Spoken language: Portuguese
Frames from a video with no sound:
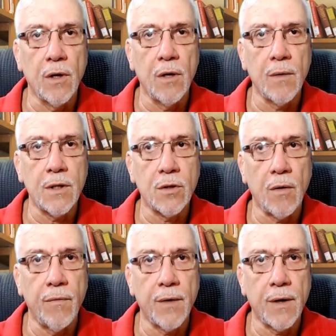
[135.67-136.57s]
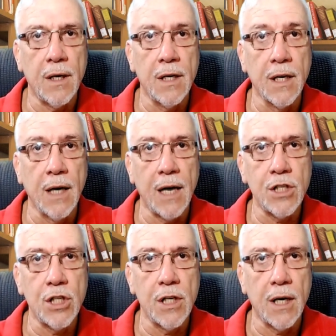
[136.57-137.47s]
ele não é só ficar ligar e
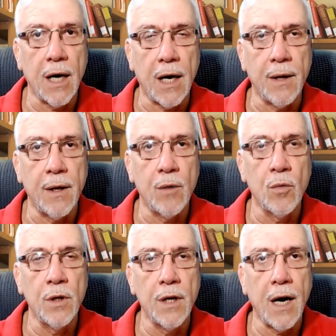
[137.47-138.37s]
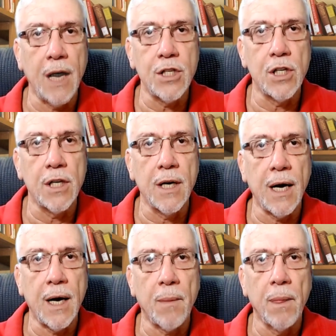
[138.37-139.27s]
desligar. Né? No ligar e
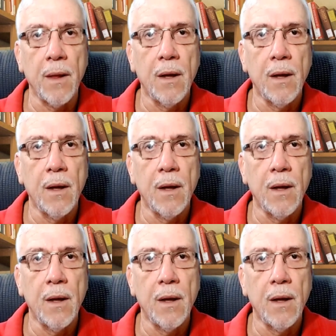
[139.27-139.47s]
desligar,